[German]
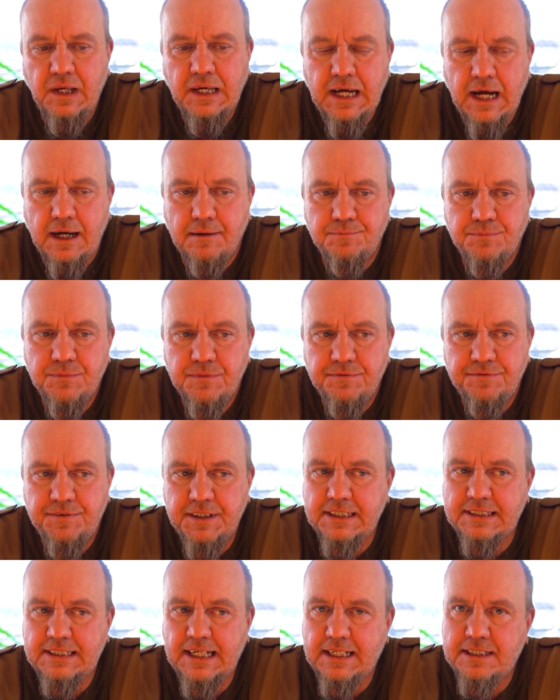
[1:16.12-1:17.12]
ja,
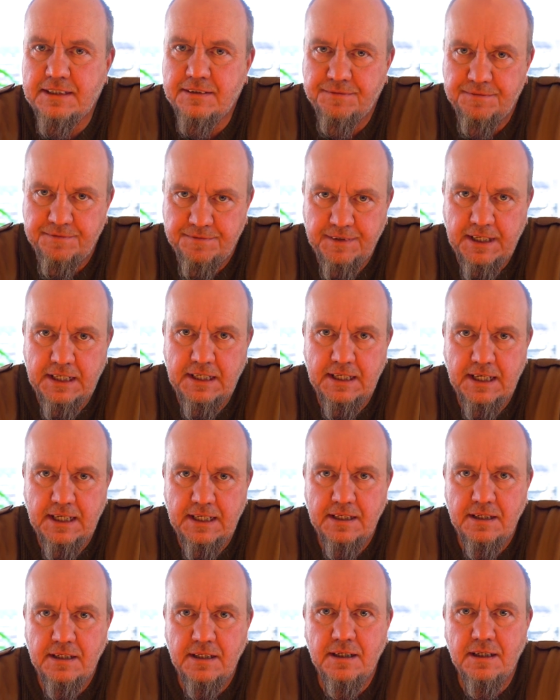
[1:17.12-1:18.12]
wie gesagt, wenn
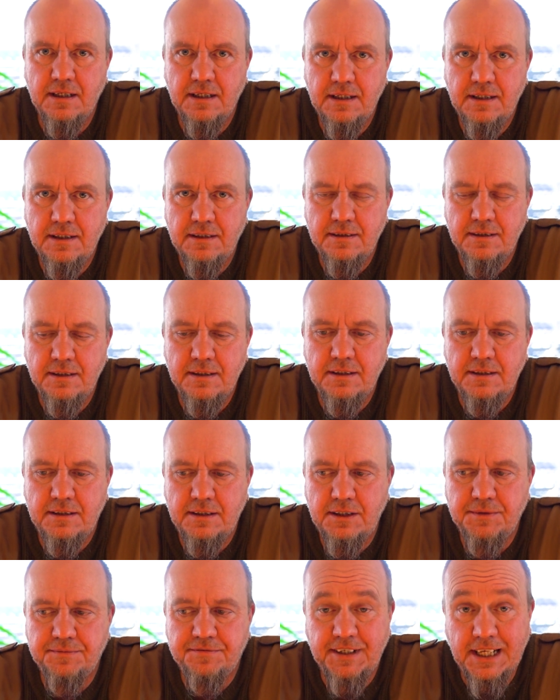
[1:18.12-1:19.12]
dann äh, äh,
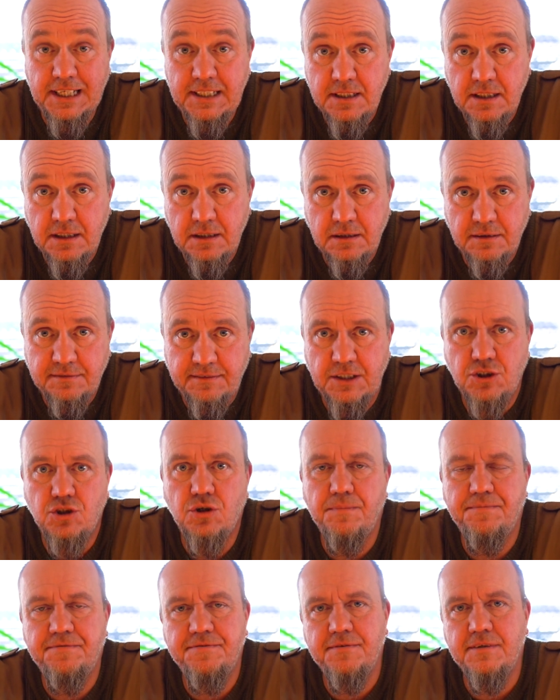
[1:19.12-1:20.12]
die Falter irgendwann
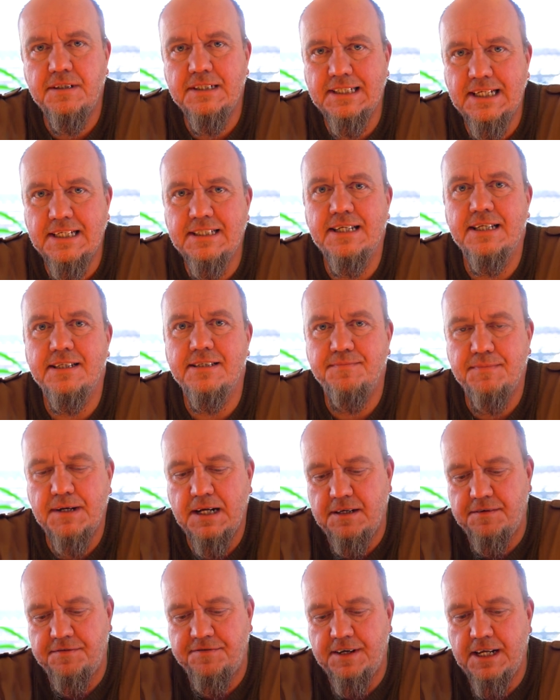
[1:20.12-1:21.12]
schlüpfen, ist das jetzt
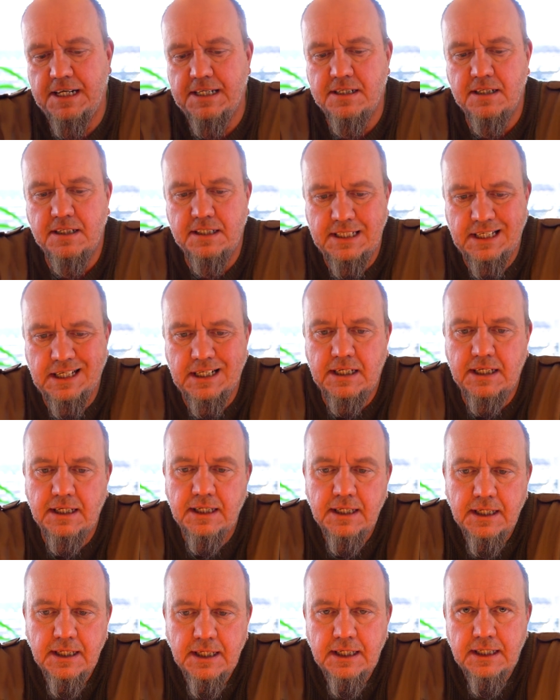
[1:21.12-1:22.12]
mal ein Falter,
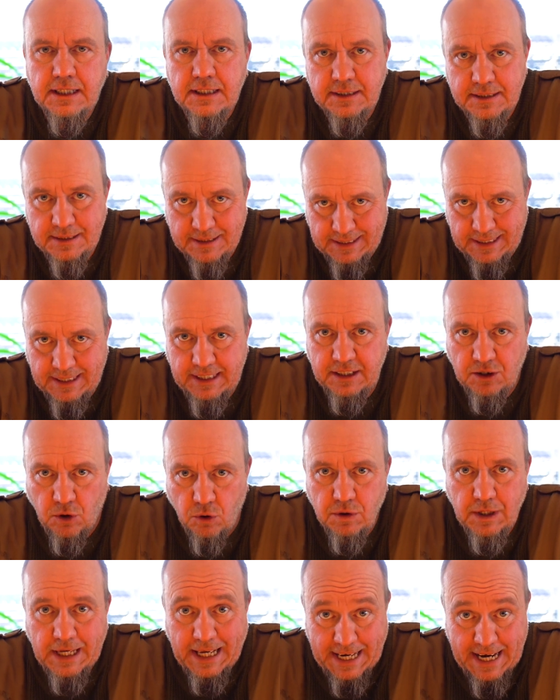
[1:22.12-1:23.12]
der sich
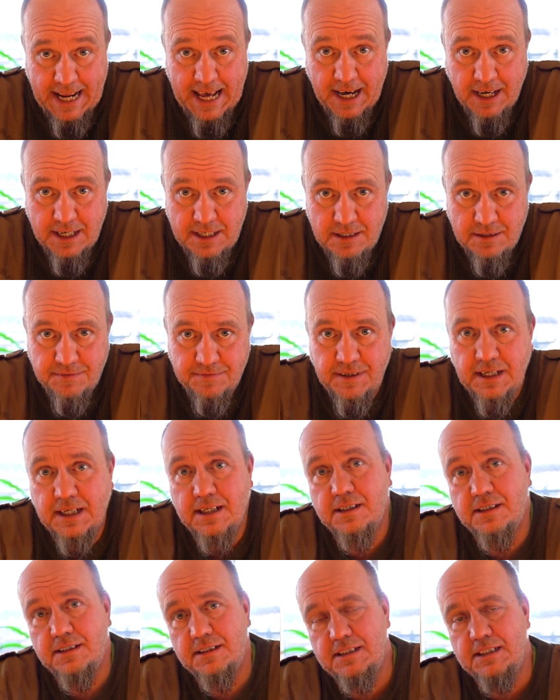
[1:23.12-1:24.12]
auch ernährt,
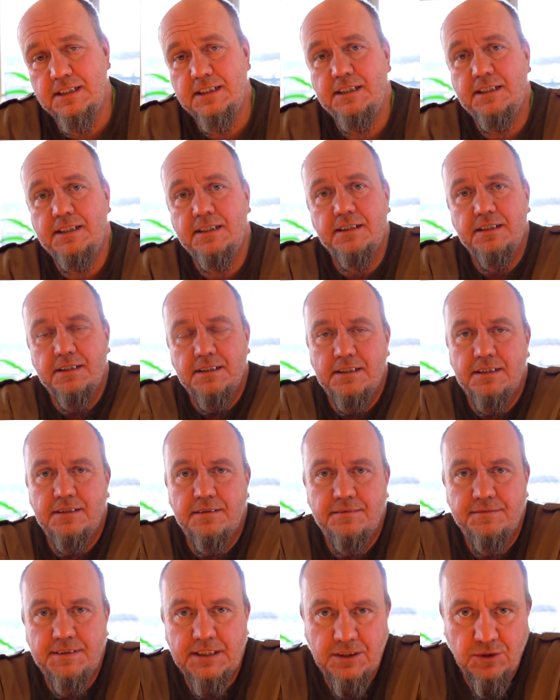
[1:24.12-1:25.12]
weil die, äh,
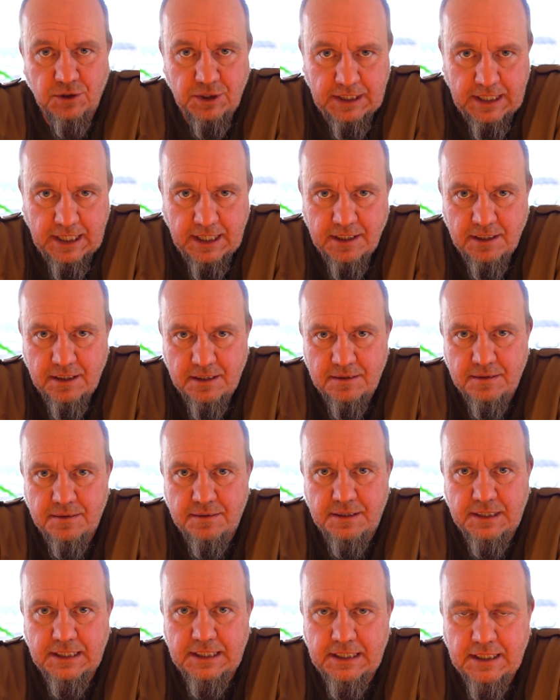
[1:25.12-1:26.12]
wenn ihr euch erinnert,
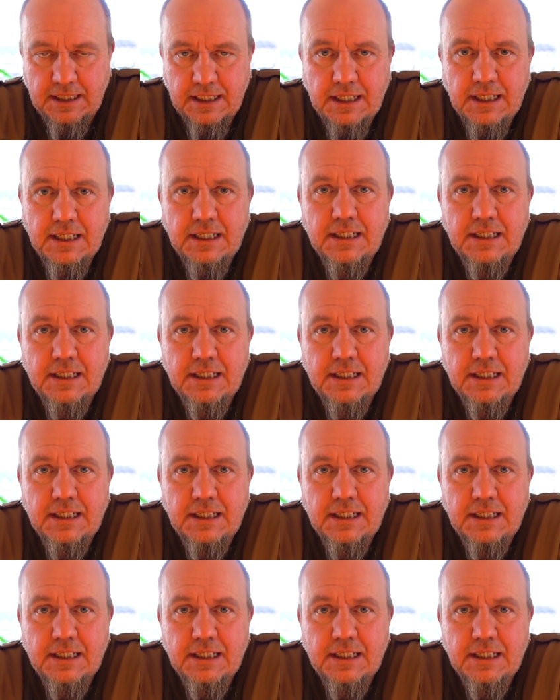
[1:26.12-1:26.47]
die